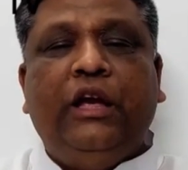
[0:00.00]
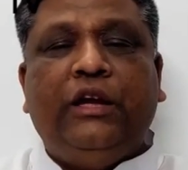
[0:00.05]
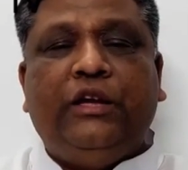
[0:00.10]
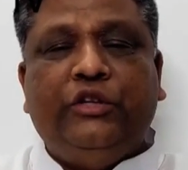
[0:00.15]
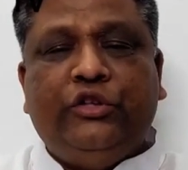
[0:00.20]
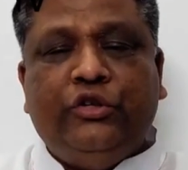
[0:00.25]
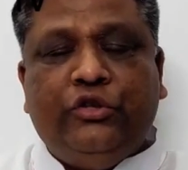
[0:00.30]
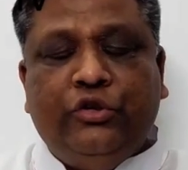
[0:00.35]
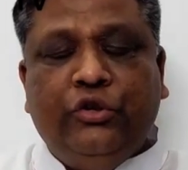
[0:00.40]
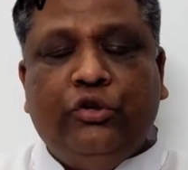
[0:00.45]

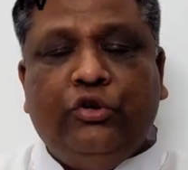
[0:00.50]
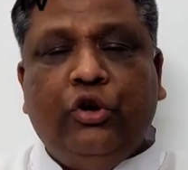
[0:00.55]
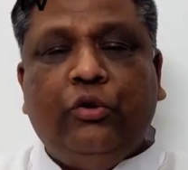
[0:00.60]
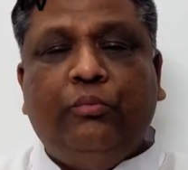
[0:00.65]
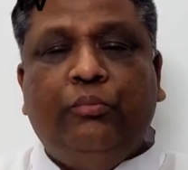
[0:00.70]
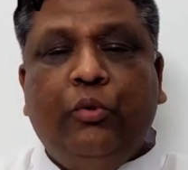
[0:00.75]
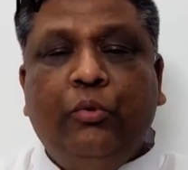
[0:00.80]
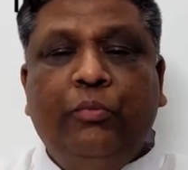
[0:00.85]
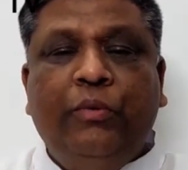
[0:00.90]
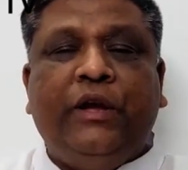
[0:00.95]
কিছু সংখ্যক
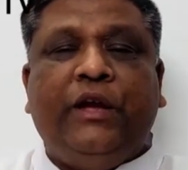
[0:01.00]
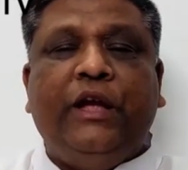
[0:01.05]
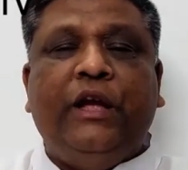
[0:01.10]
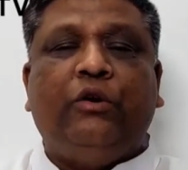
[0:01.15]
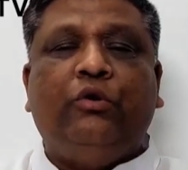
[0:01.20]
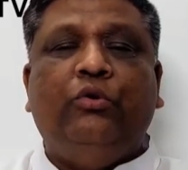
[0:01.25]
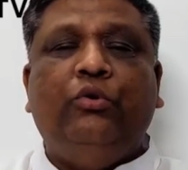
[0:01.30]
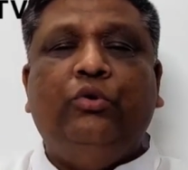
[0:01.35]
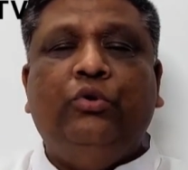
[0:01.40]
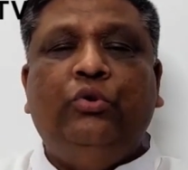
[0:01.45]

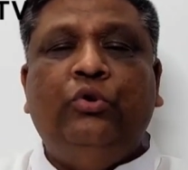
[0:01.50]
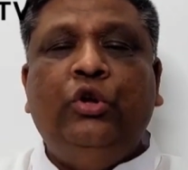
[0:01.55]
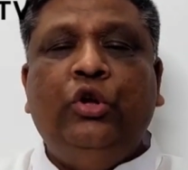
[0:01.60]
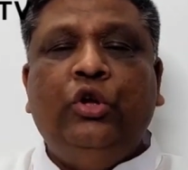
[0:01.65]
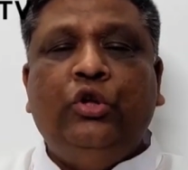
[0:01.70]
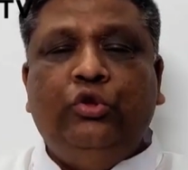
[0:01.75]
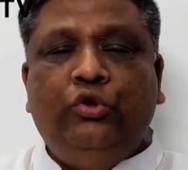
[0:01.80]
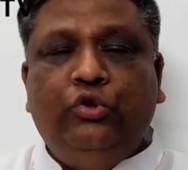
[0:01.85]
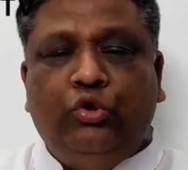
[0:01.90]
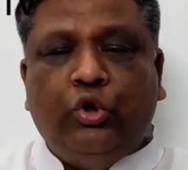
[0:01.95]
ভূমিকাকু
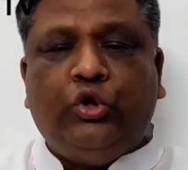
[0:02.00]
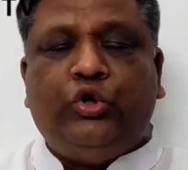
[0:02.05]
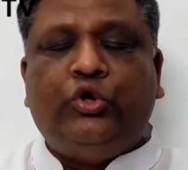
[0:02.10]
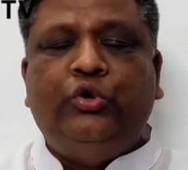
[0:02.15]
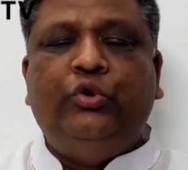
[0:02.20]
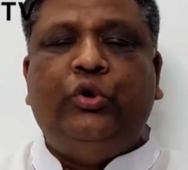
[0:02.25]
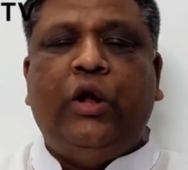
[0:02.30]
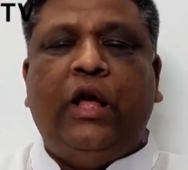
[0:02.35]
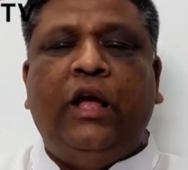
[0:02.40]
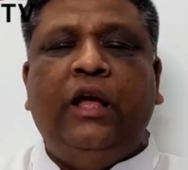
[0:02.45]

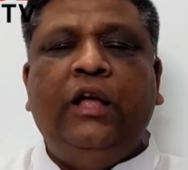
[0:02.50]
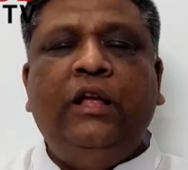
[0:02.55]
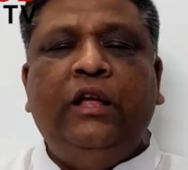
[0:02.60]
দস্যুরা